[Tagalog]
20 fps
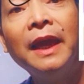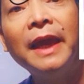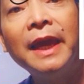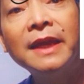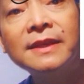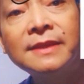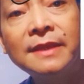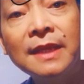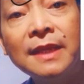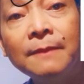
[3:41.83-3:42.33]

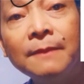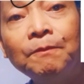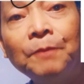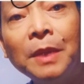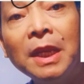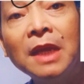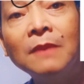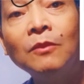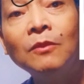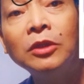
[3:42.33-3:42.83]
E
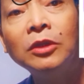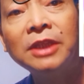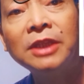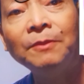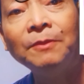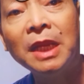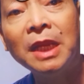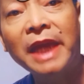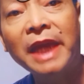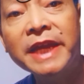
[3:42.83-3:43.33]
simpleng
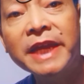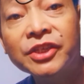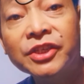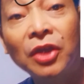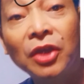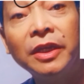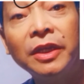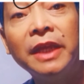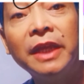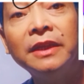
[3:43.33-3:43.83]

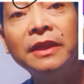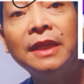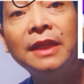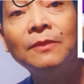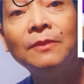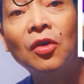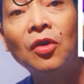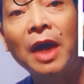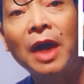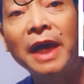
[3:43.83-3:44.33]
multiplication hindi
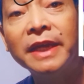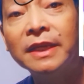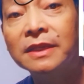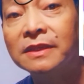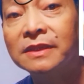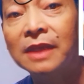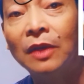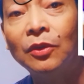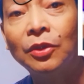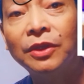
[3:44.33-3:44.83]
mo kayang
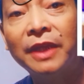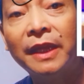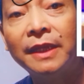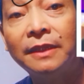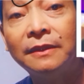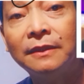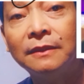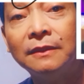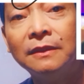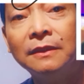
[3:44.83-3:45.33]
sagutin.